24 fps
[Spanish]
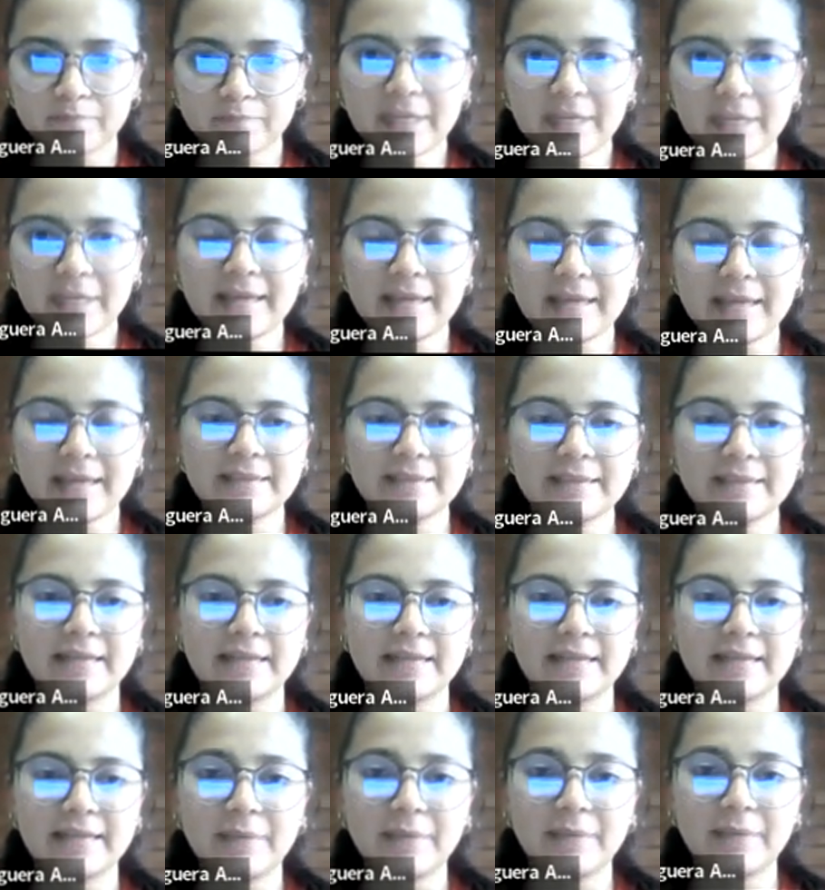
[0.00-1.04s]
este
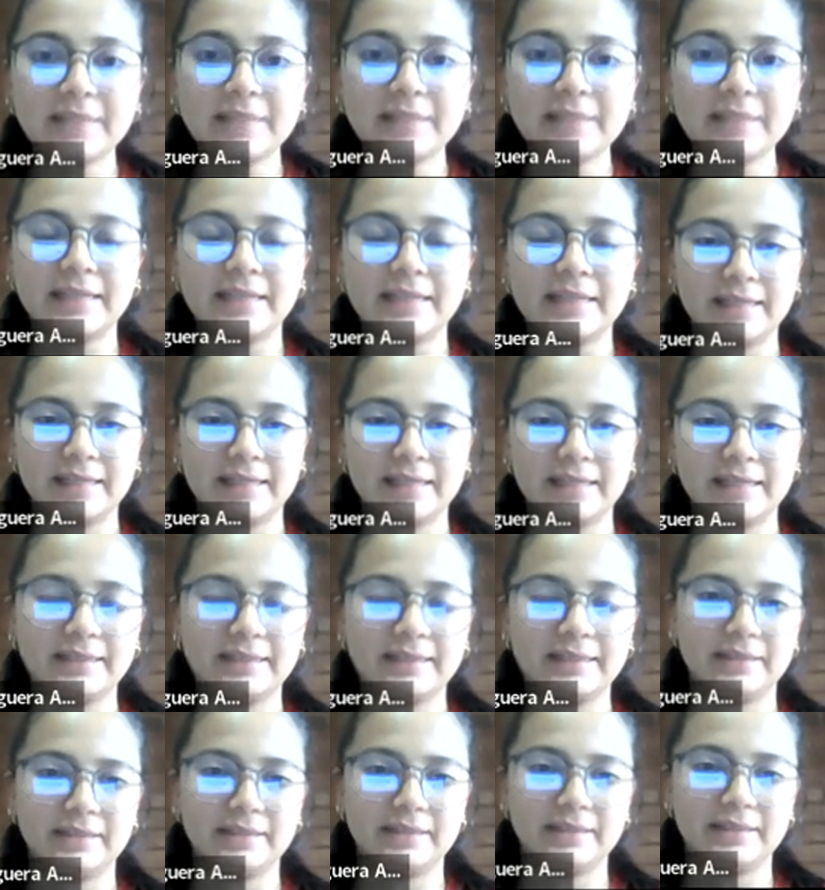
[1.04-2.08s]
aprendizaje se
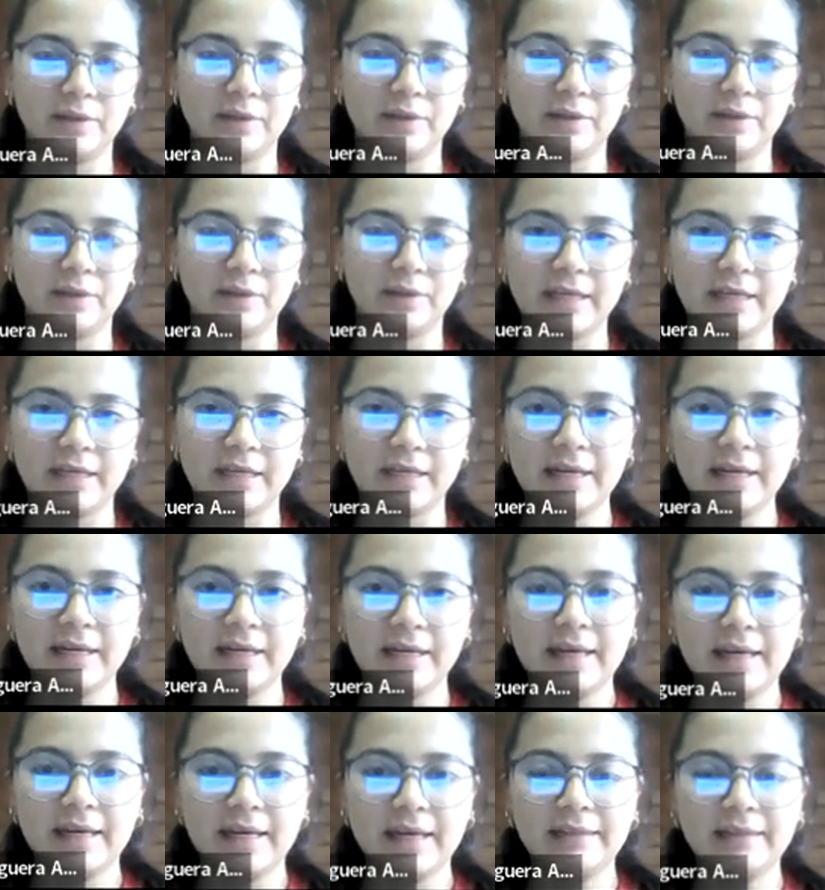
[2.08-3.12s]
desarrolla
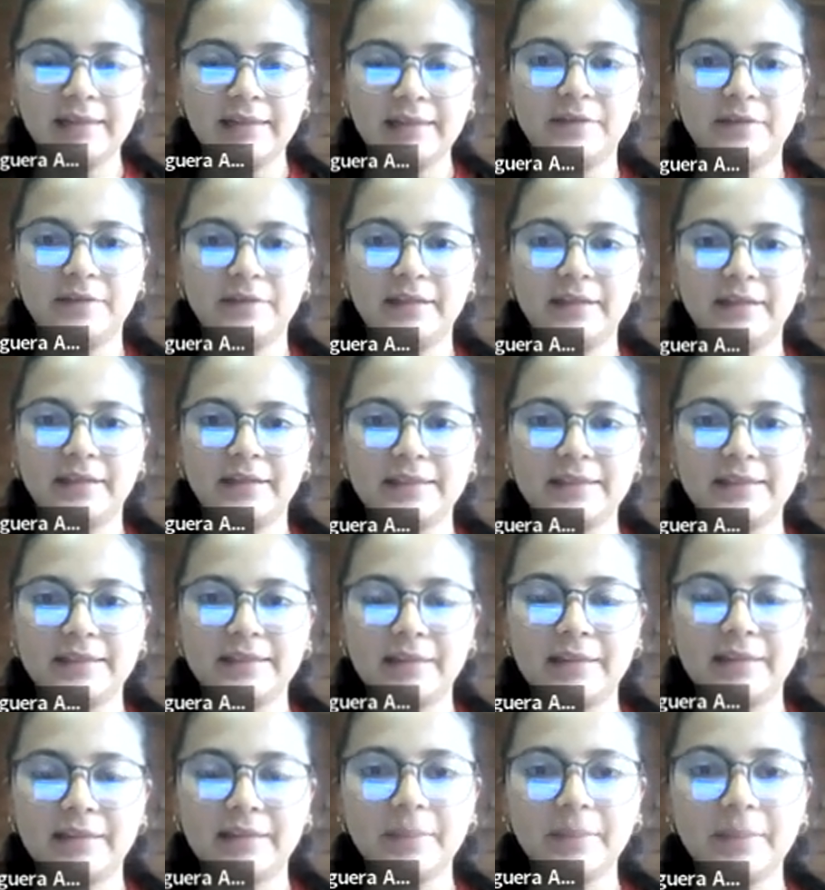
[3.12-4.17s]
en diferentes
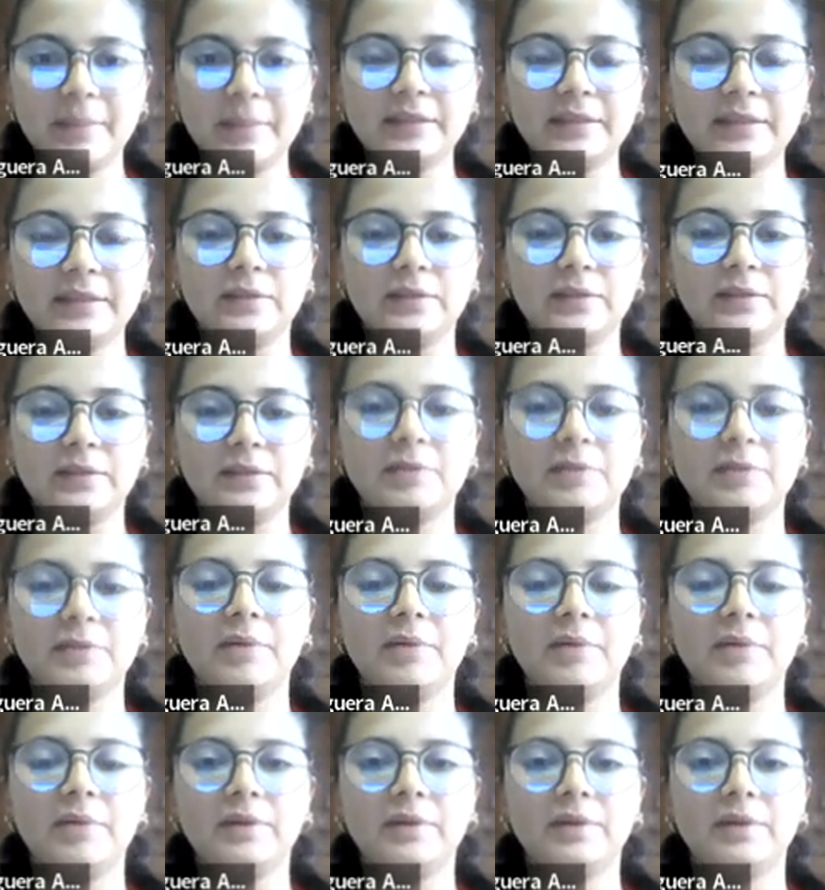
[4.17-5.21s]
etapas. Entonces,
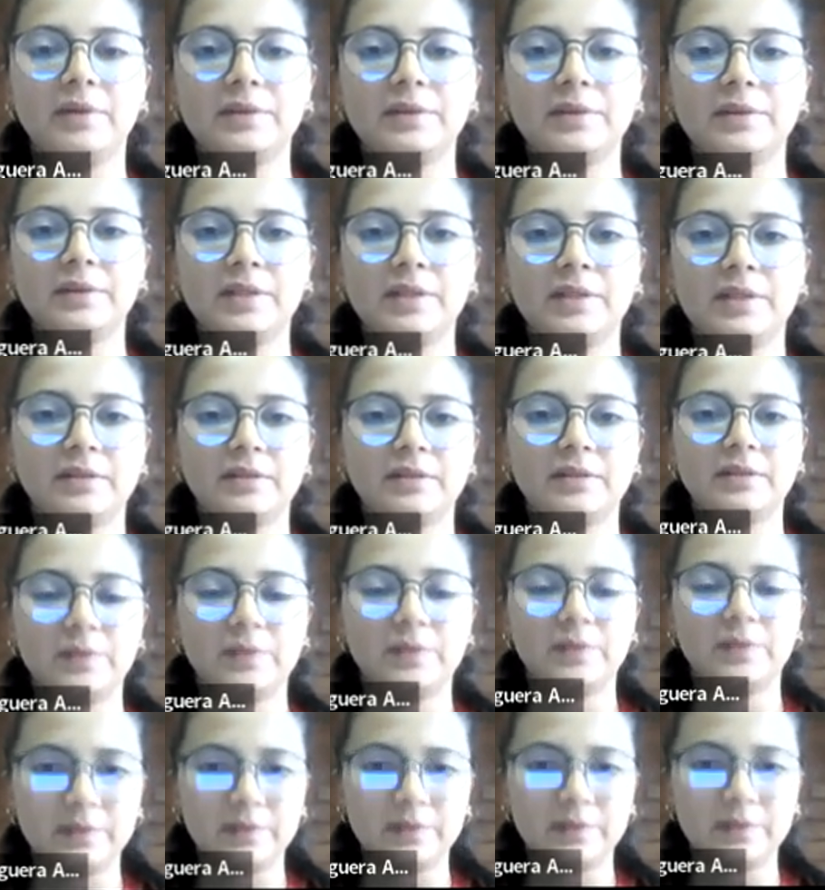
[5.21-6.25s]
primero los estudiantes
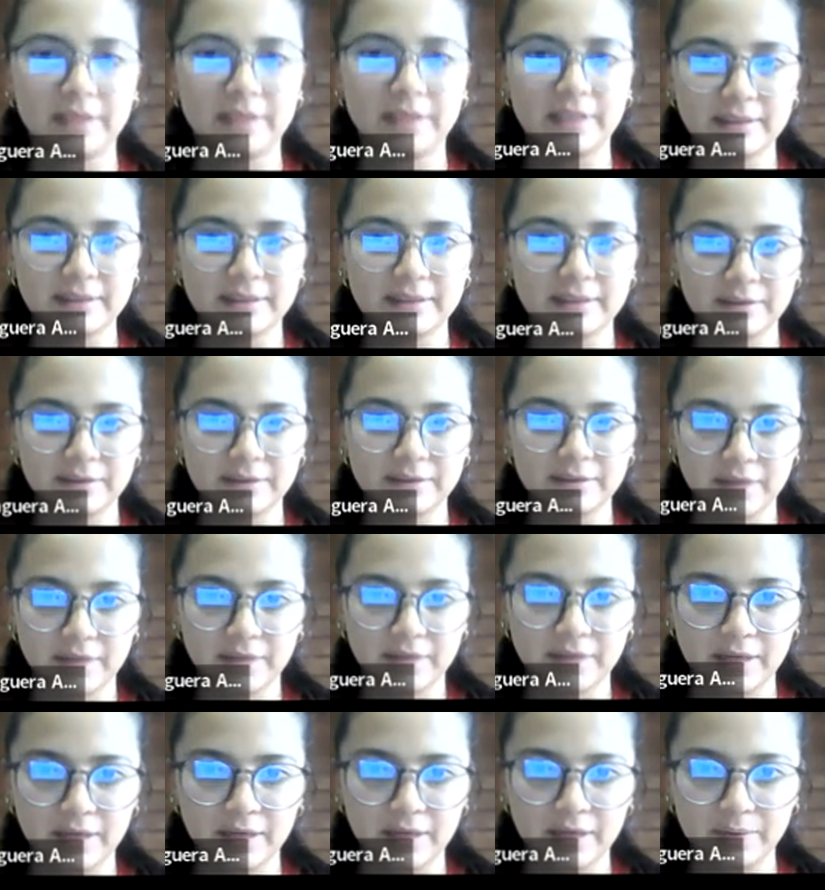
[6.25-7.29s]
conocen el
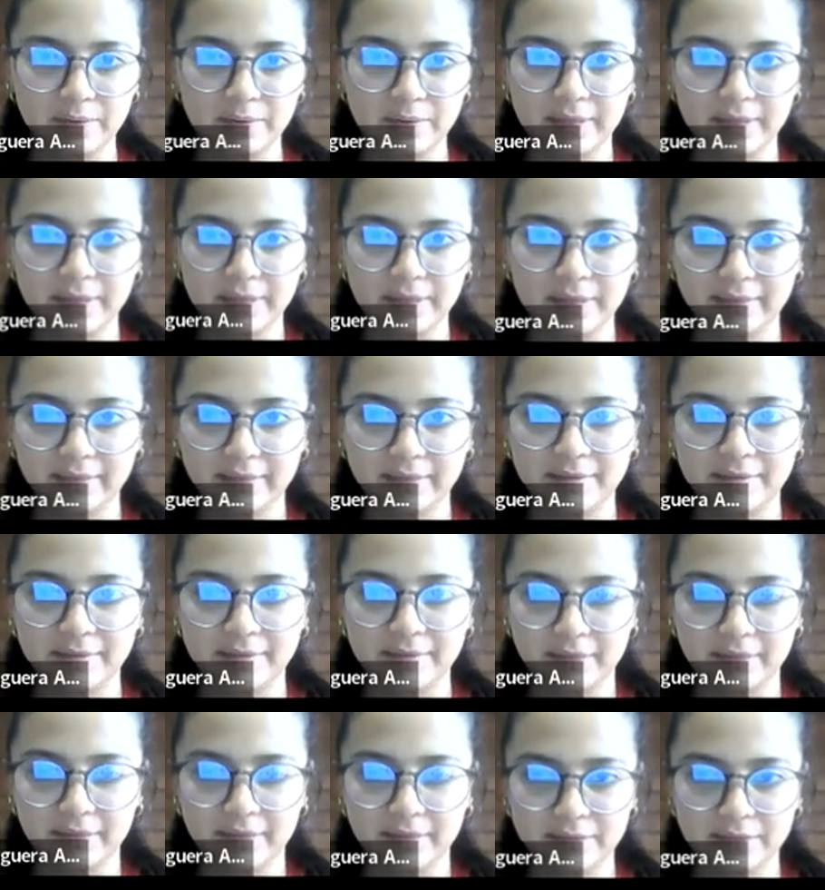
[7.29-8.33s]
significado eh, de
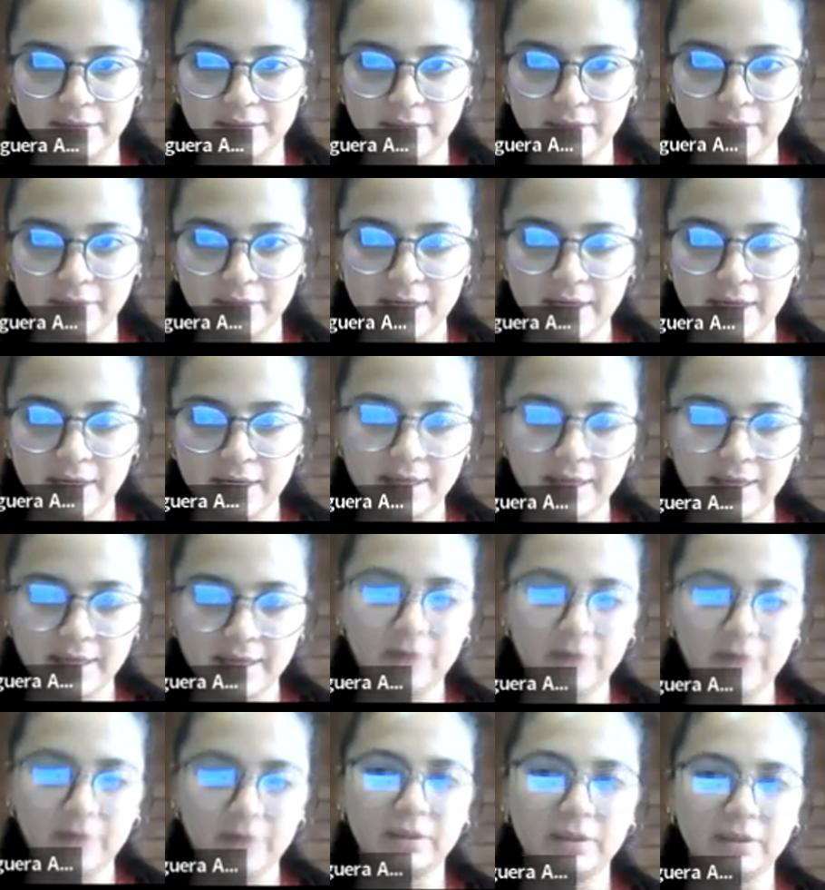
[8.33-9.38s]
fracción en
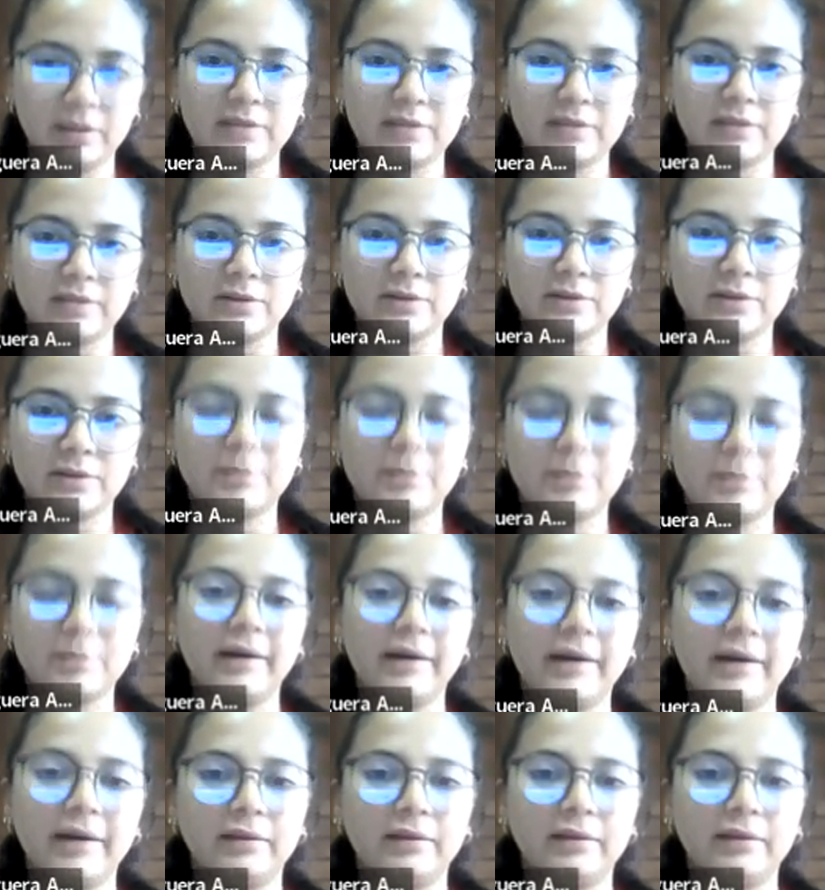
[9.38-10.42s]
contextos
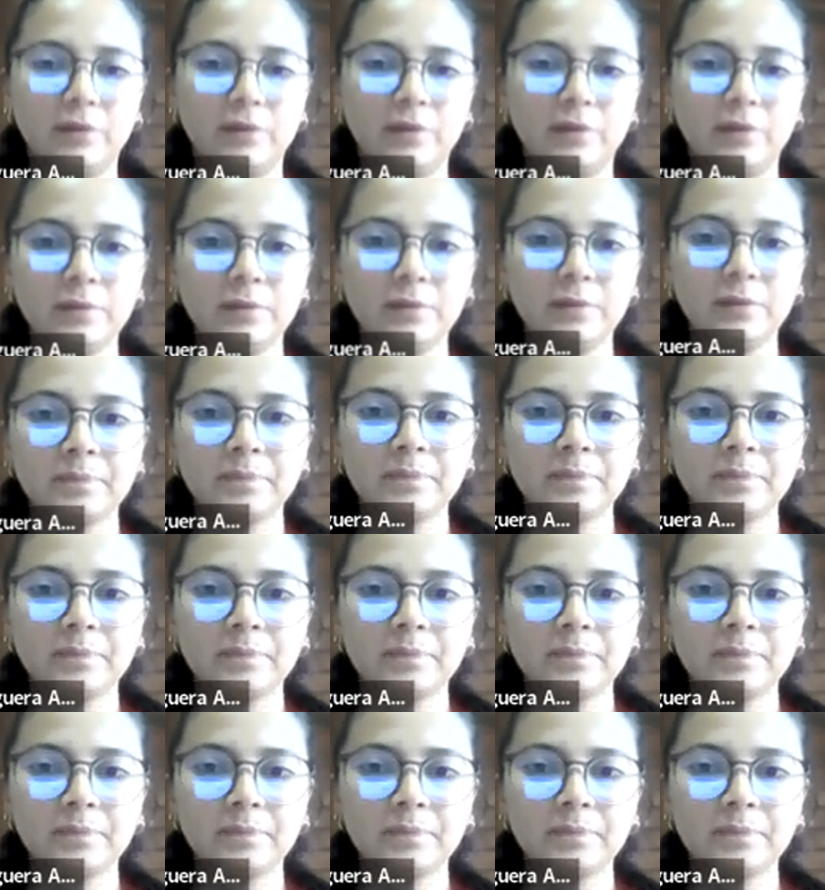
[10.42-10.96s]
parte todo.